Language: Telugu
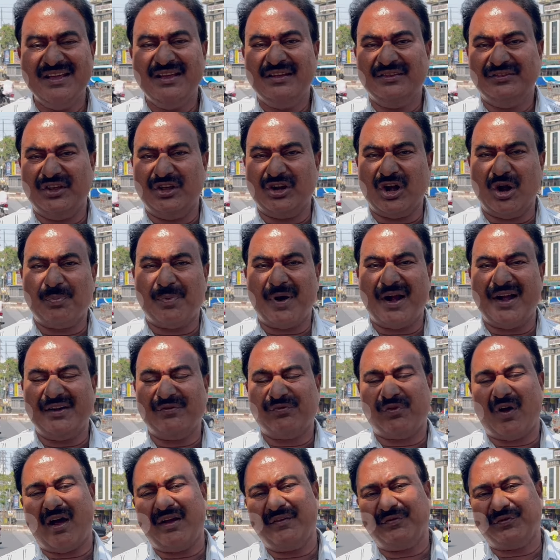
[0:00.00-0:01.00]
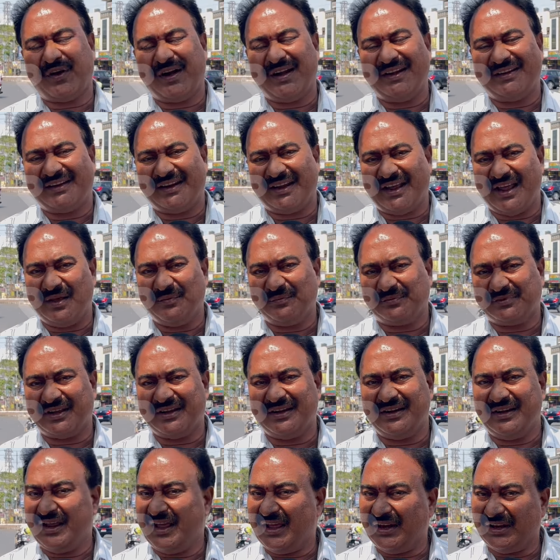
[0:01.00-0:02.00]
జీరో పాయింట్ ఫైవ్ ఫైవ్ టీఎంసీ
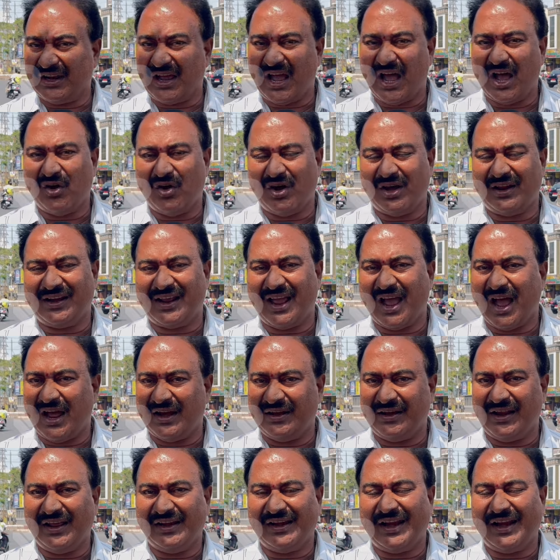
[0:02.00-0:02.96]
నీరు కావాలి ఆ నీరు